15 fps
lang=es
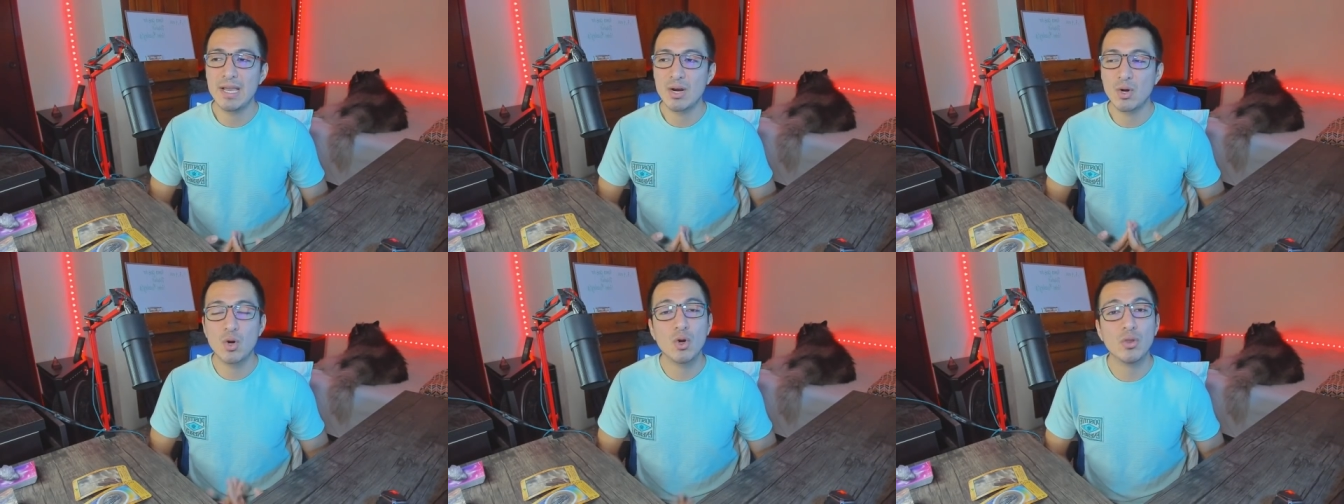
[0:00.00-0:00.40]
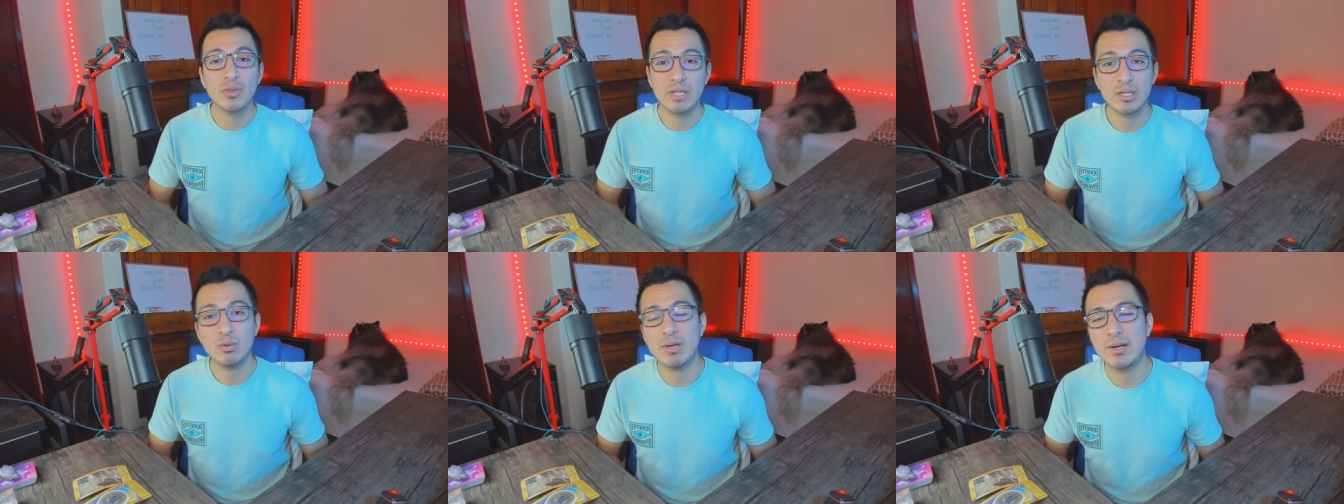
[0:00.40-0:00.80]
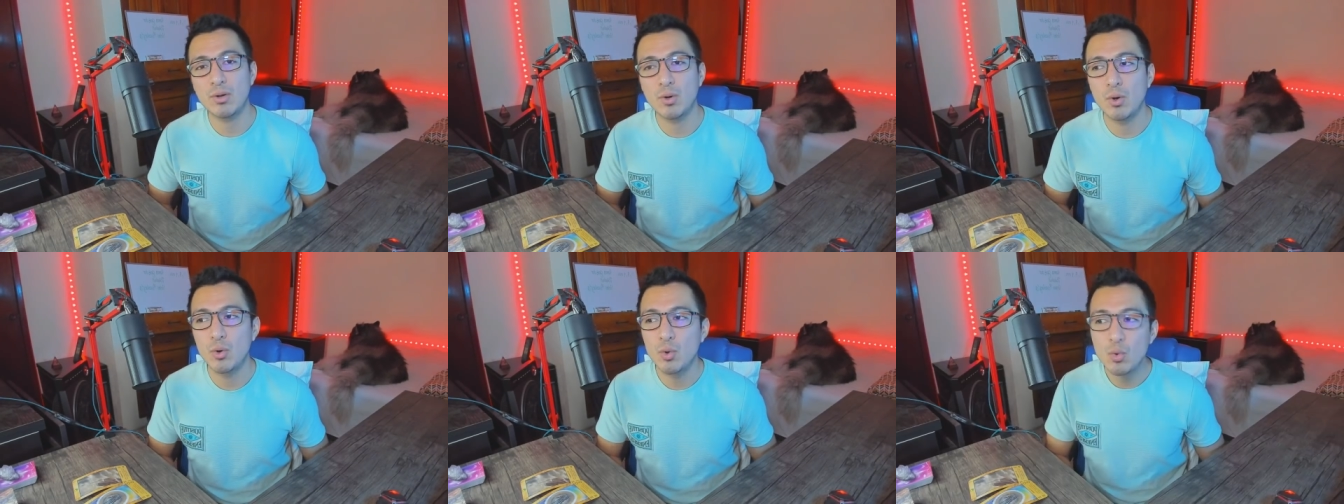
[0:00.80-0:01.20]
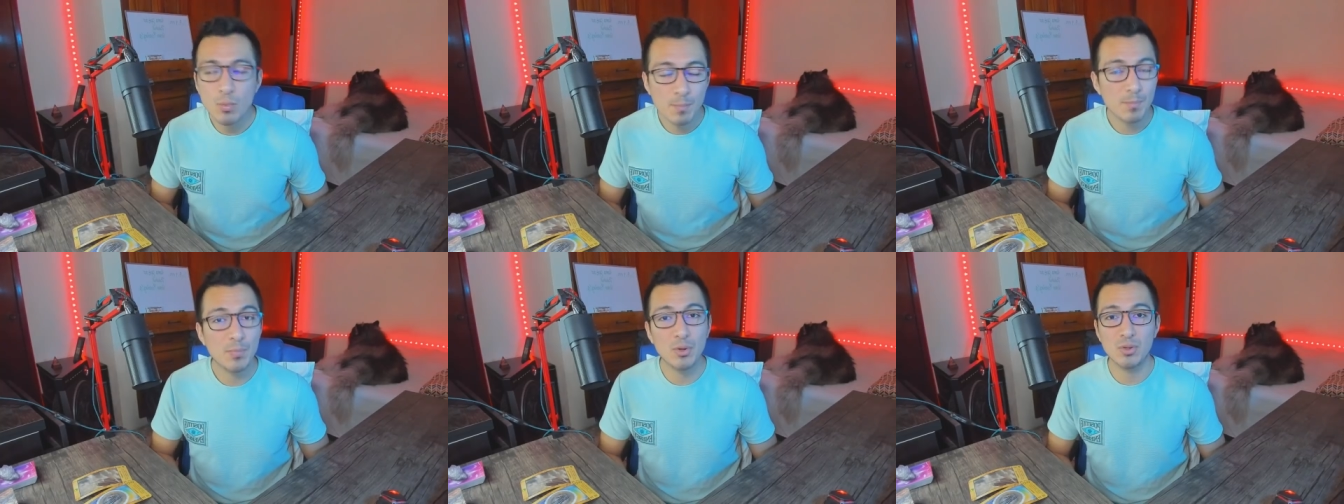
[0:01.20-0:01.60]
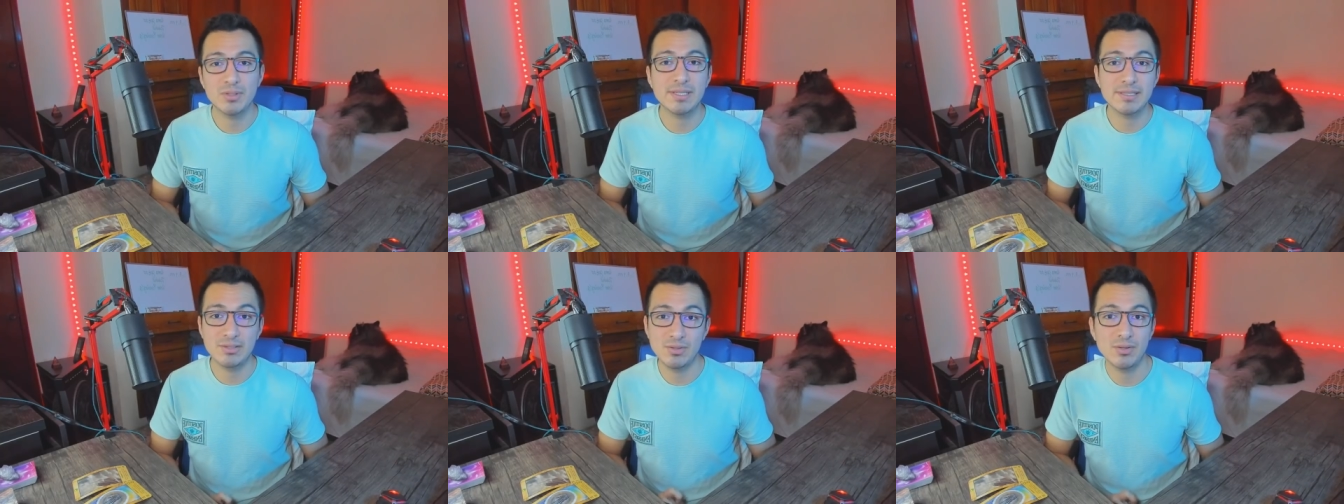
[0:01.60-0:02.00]
continuar con un
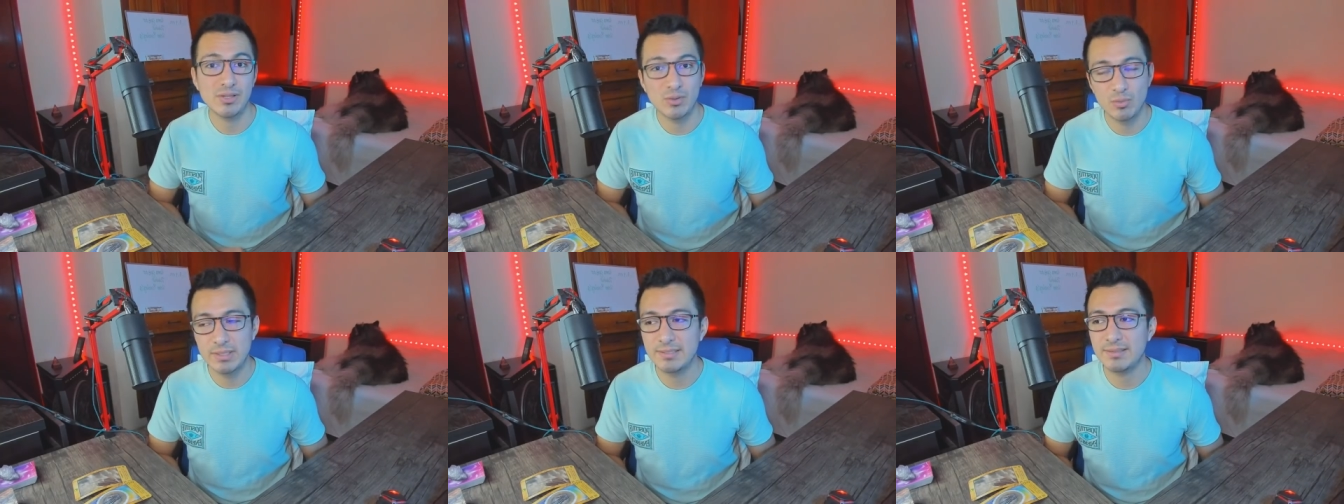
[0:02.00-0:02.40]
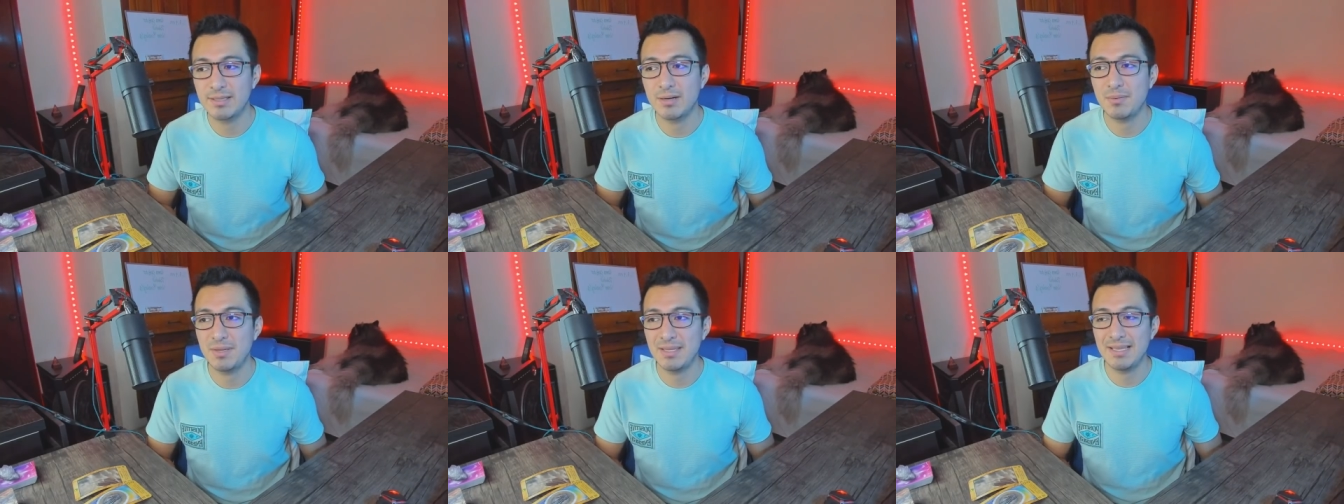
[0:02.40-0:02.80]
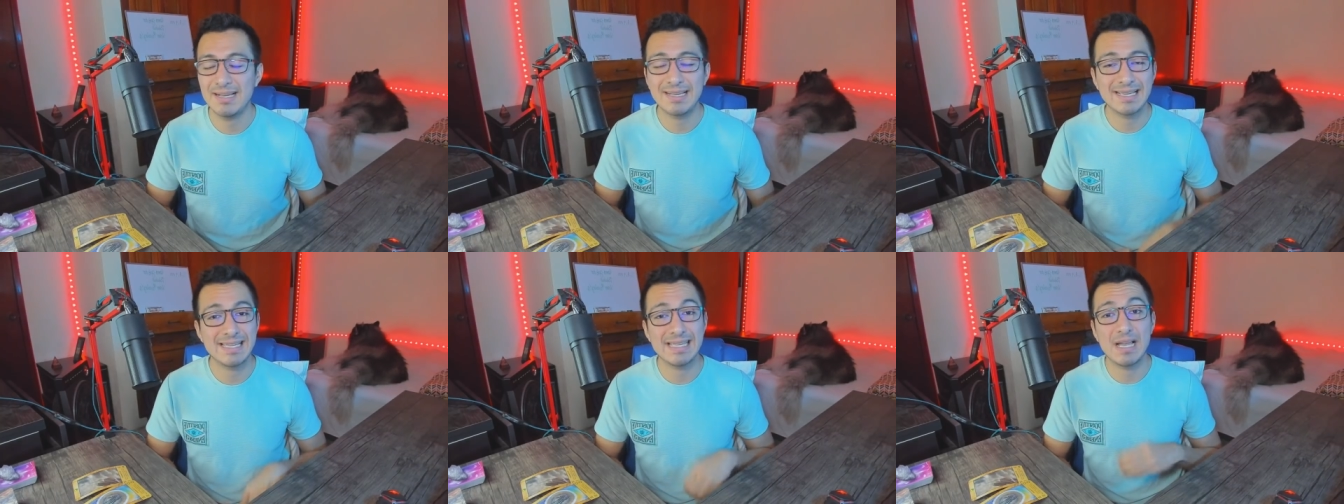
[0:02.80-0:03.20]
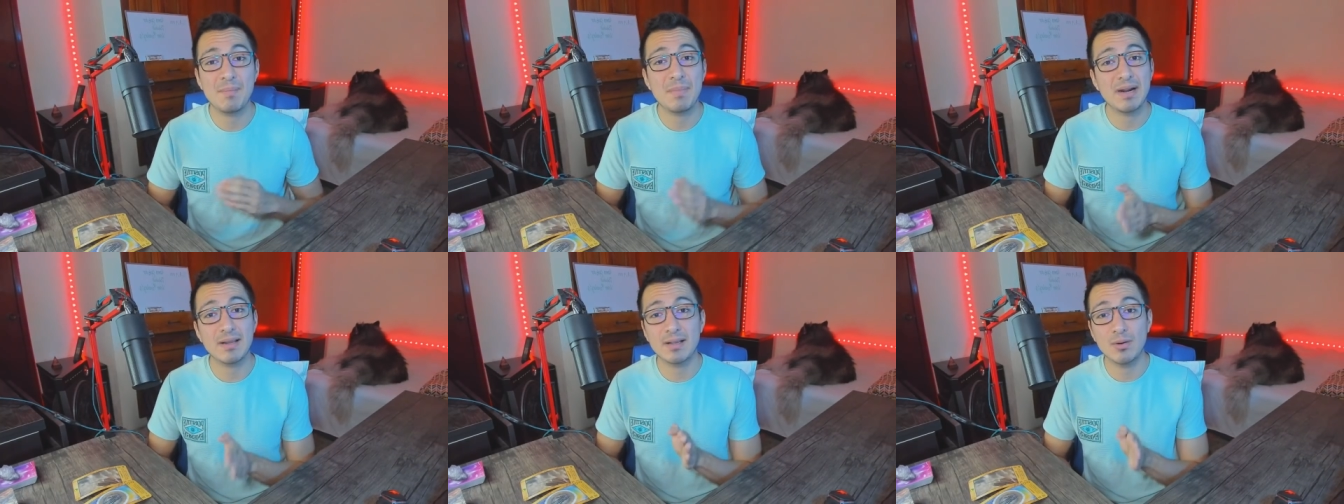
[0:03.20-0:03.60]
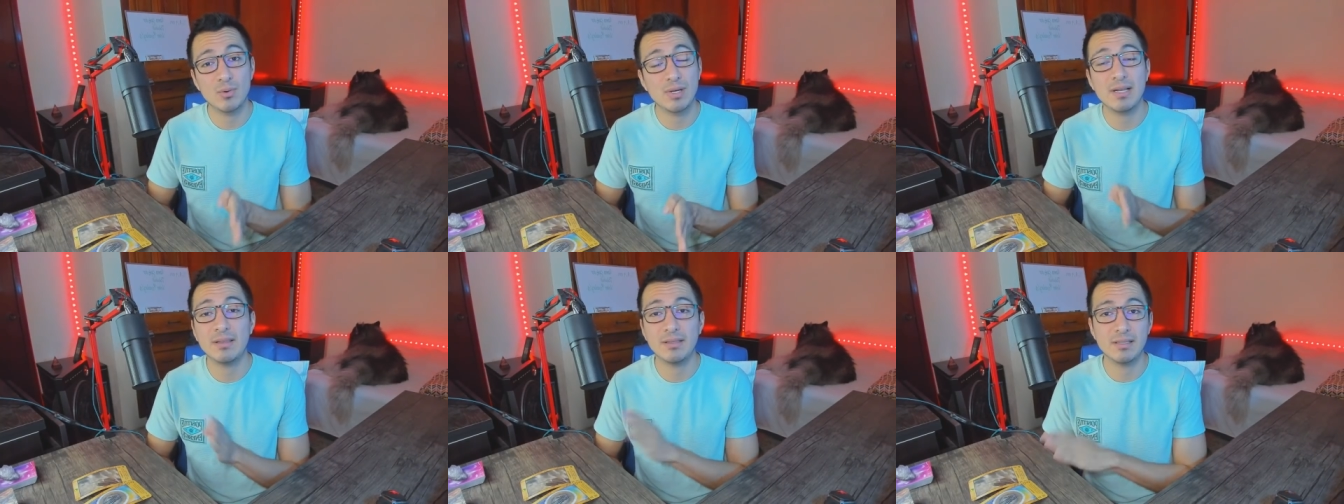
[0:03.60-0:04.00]
proceso de nuestra vida que ya marca
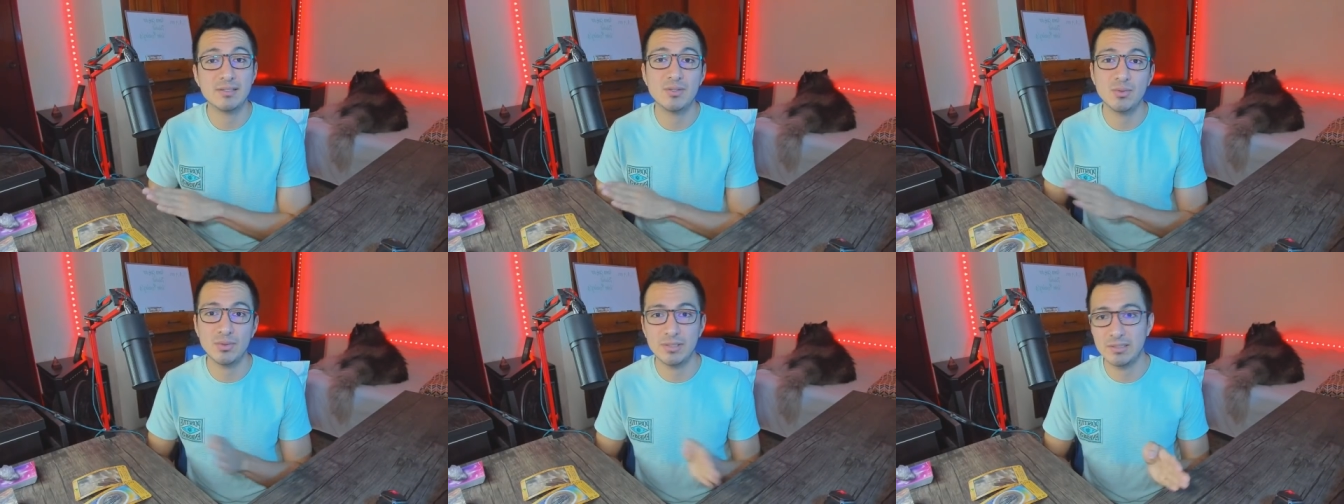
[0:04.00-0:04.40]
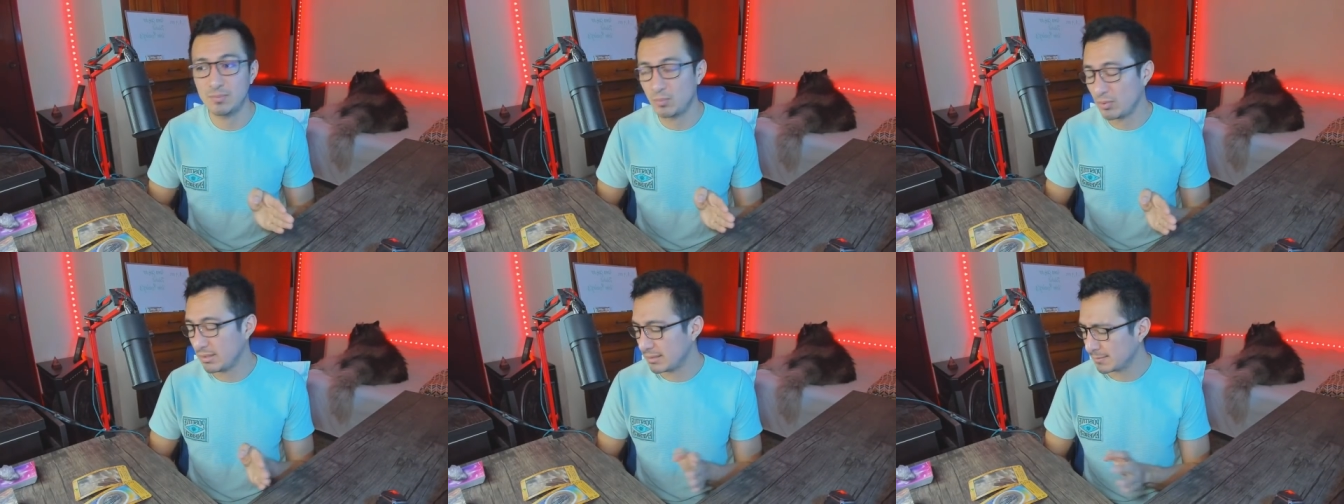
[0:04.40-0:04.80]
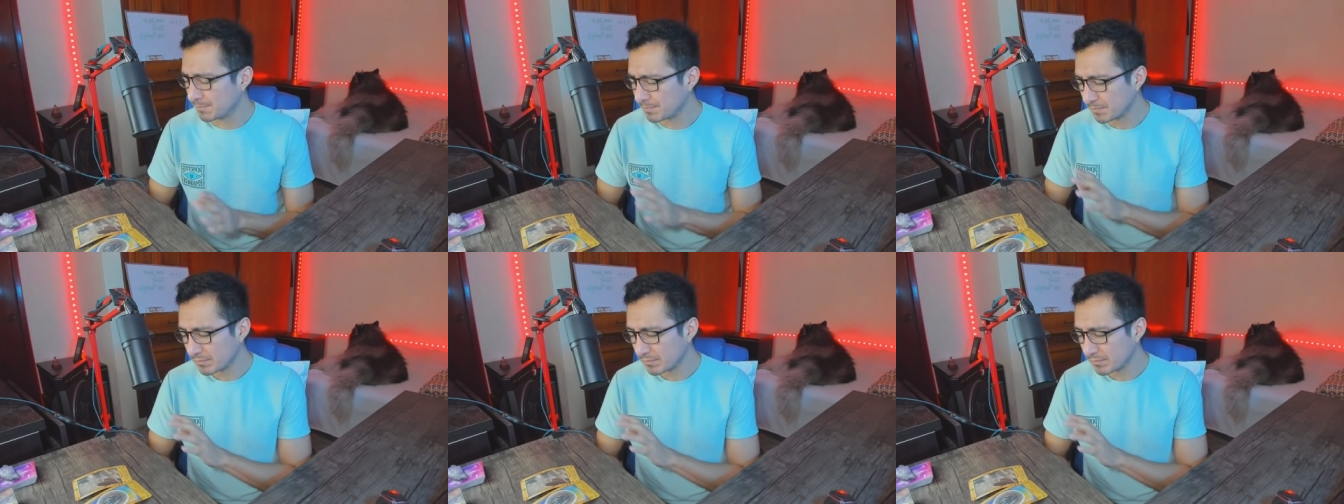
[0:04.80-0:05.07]
un antes y un después.